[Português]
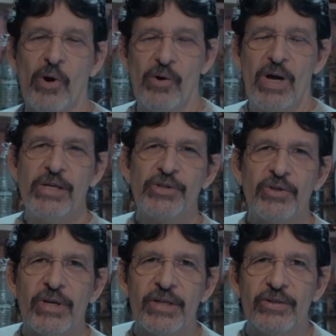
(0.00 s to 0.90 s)
Bom, a
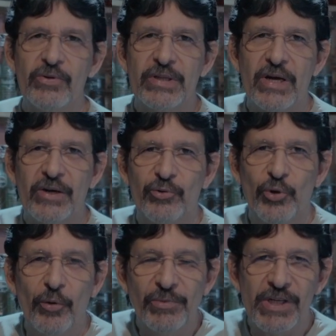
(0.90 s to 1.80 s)
história do, do,
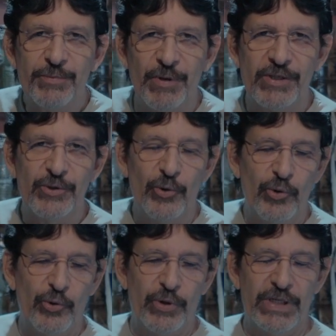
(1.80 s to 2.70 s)
nome das
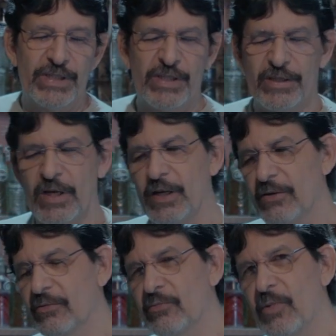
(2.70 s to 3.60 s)
pessoas
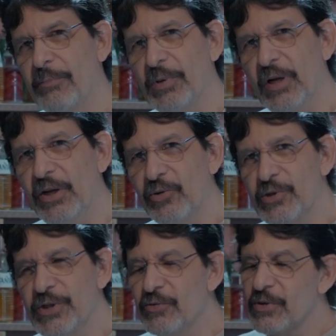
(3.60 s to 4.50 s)
tem um
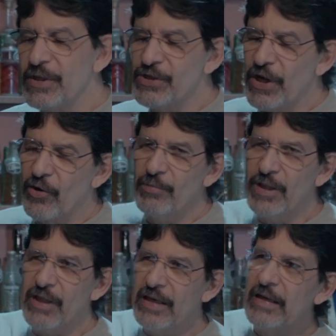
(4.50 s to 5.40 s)
apelidozinho que geralmente é